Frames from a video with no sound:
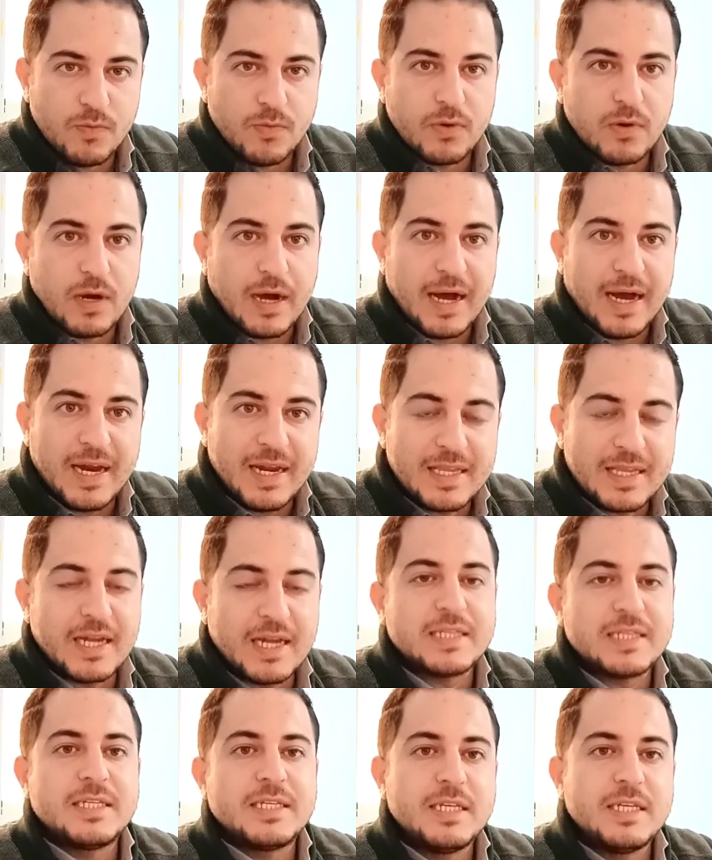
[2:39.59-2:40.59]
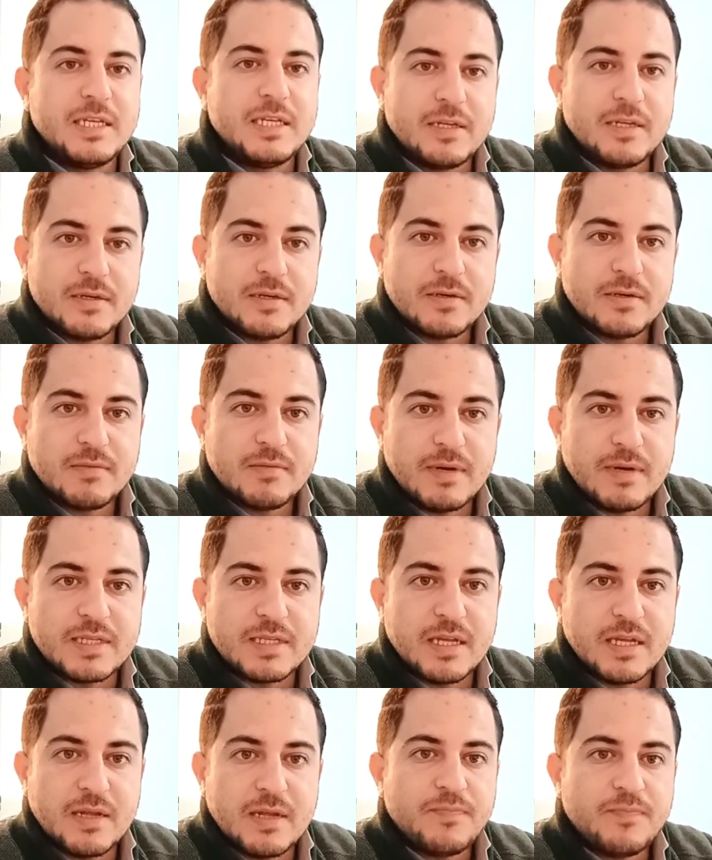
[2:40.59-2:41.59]
على ثلاث سنين
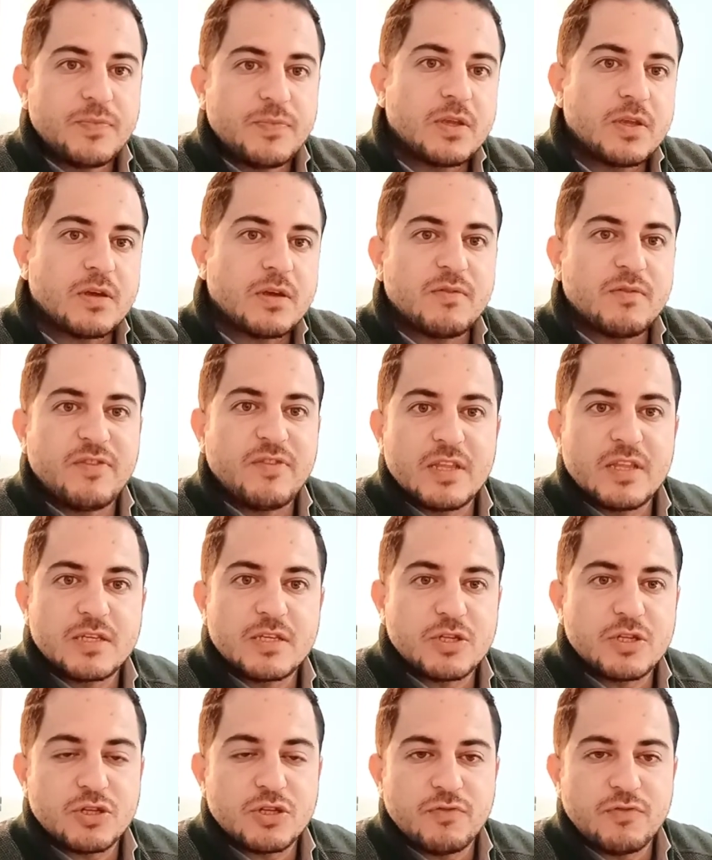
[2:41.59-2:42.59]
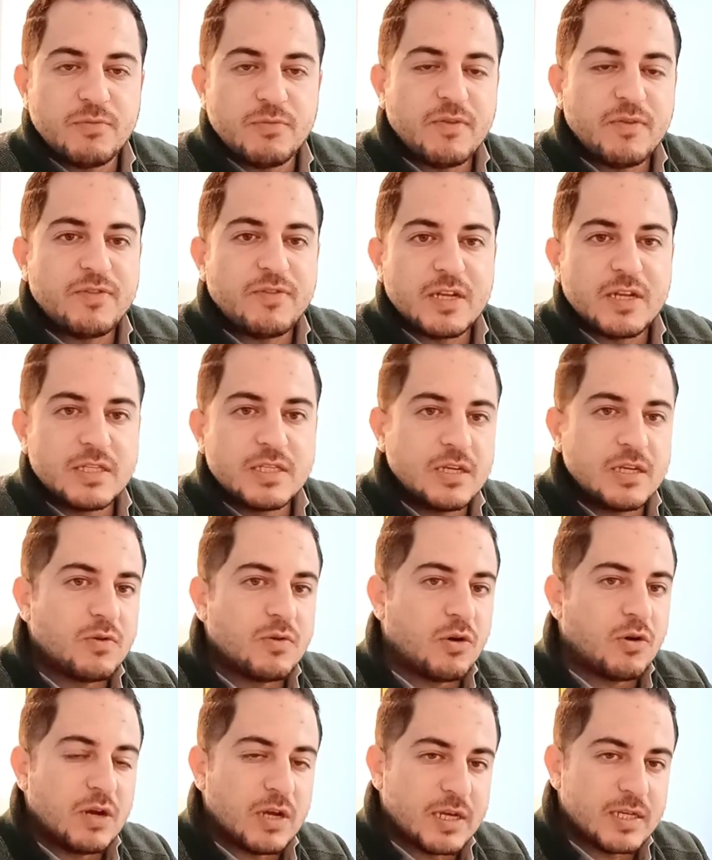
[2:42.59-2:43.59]
مثلا تضرب الفايدة 16% في ثلاث سنين
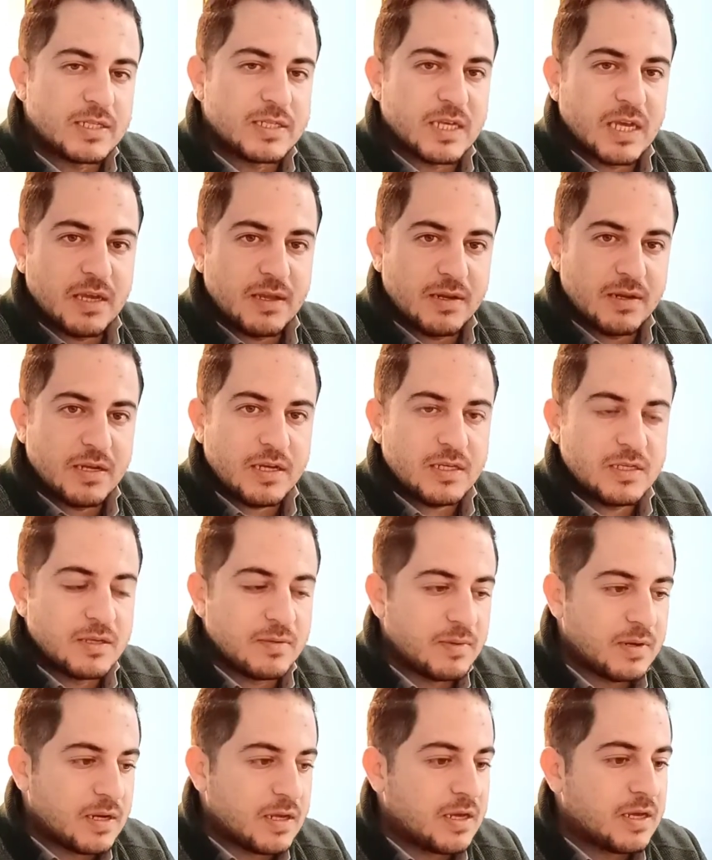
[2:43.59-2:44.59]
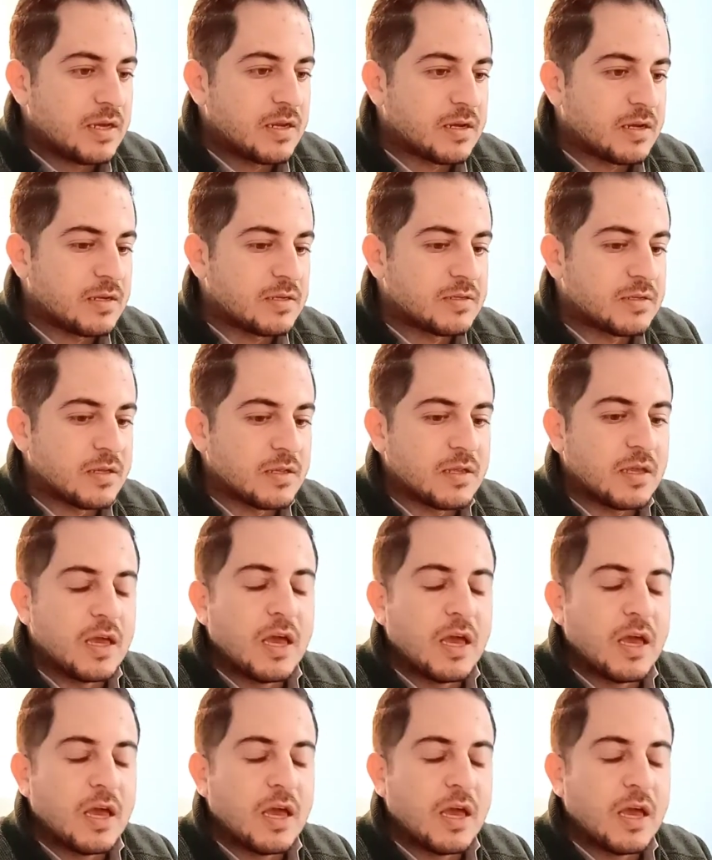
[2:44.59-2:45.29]
وهقول لك إزاي نحسب الإيه القصة دي.